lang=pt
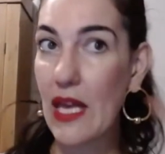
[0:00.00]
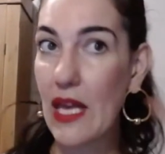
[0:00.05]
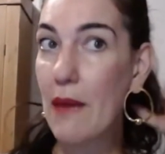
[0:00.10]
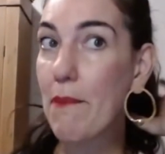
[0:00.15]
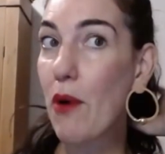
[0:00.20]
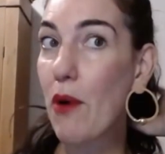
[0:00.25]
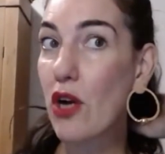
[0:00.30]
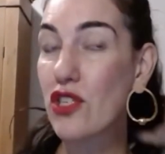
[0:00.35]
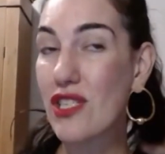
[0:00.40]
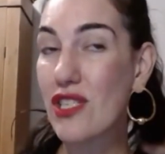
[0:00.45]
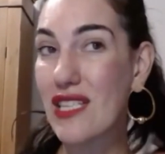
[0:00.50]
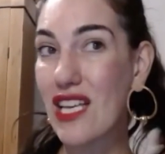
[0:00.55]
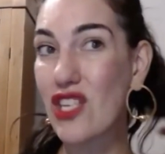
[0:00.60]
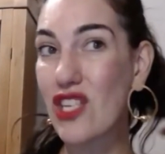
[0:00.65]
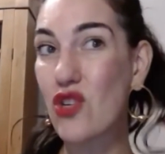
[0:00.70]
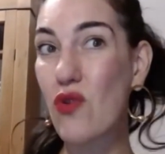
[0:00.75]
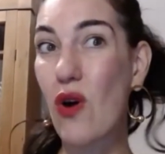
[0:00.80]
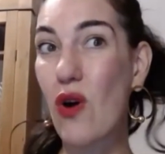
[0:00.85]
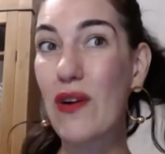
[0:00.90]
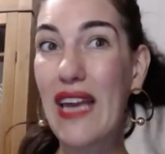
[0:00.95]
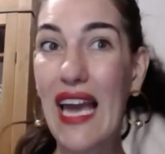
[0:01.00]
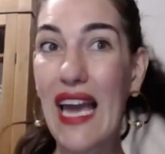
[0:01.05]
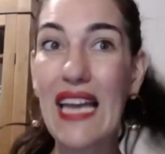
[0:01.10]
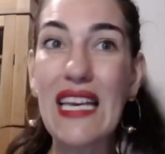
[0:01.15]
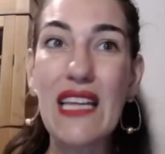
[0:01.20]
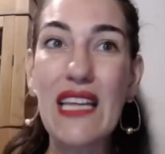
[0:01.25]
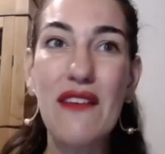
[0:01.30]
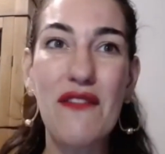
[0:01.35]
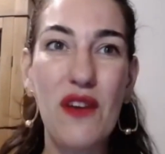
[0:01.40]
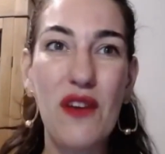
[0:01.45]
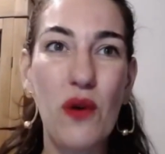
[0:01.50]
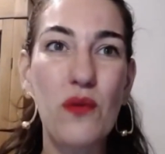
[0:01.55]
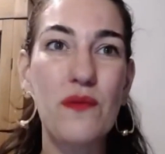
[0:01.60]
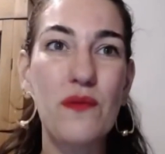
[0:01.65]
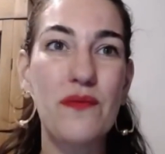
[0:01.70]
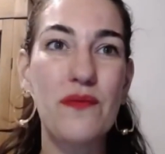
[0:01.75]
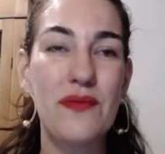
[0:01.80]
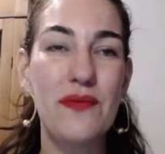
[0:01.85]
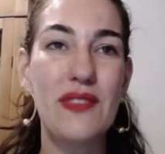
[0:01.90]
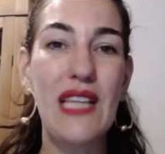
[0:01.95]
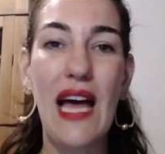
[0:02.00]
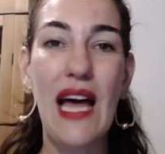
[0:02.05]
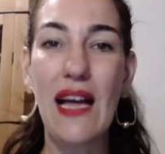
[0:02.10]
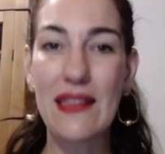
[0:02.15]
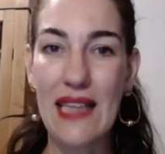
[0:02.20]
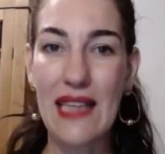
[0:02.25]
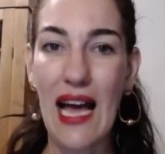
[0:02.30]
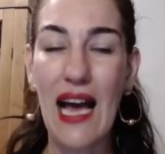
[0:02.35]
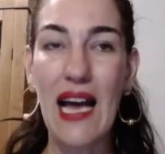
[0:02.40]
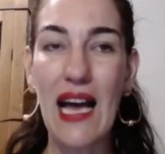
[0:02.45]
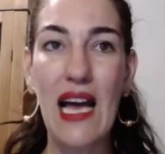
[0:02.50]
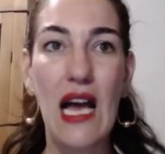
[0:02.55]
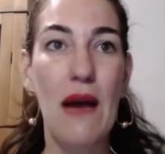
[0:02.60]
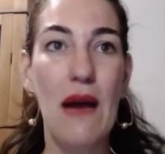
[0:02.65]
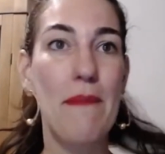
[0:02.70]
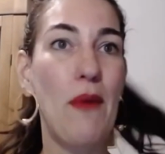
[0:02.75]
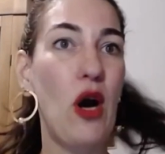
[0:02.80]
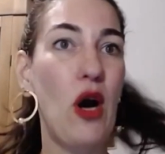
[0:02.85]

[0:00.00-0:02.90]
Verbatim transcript: e pode ser de qualquer nível, né, tá?